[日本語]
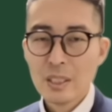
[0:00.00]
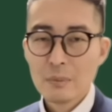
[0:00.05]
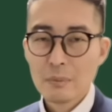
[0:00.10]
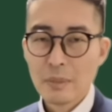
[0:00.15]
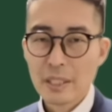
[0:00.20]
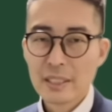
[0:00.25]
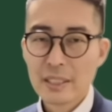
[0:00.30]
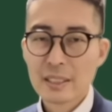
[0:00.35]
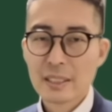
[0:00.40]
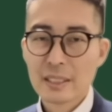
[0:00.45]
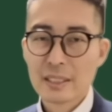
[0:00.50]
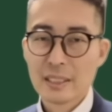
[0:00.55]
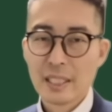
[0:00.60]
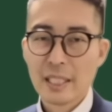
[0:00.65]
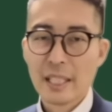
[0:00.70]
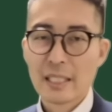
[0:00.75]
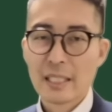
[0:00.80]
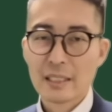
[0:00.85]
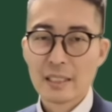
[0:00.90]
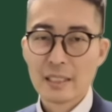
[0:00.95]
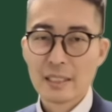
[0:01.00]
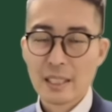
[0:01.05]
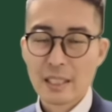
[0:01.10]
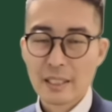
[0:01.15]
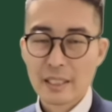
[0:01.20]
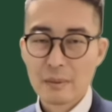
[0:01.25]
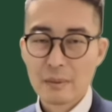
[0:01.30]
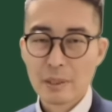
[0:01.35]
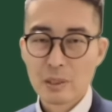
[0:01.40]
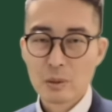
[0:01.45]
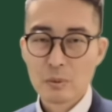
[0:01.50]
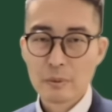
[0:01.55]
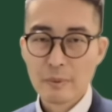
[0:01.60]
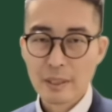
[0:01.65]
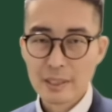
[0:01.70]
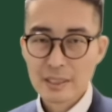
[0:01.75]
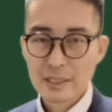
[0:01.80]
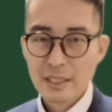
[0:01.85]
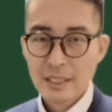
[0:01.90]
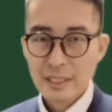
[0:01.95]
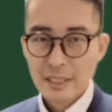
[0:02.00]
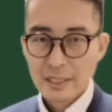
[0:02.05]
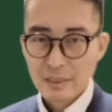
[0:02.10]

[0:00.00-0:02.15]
まあ、意識してやっていただければと思います。